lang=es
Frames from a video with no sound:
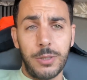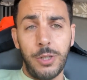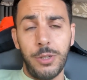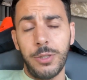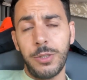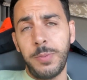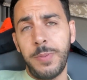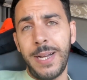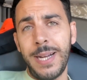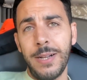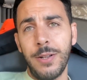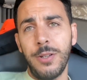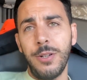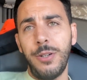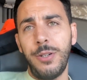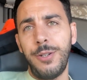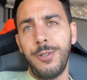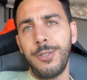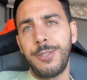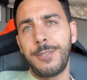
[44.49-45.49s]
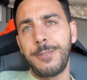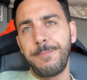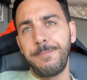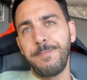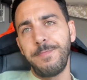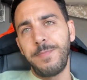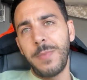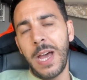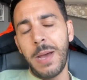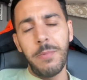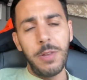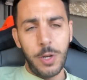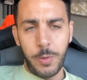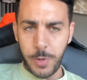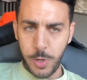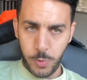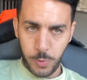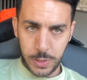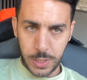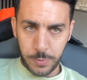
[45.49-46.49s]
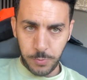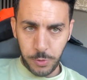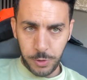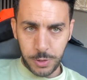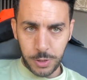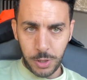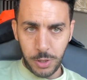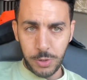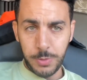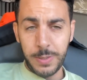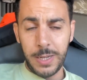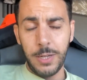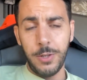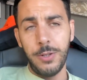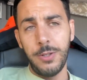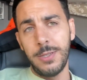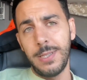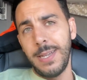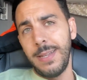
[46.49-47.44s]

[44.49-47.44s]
los bancos a mí no me gustan mucho los bancos,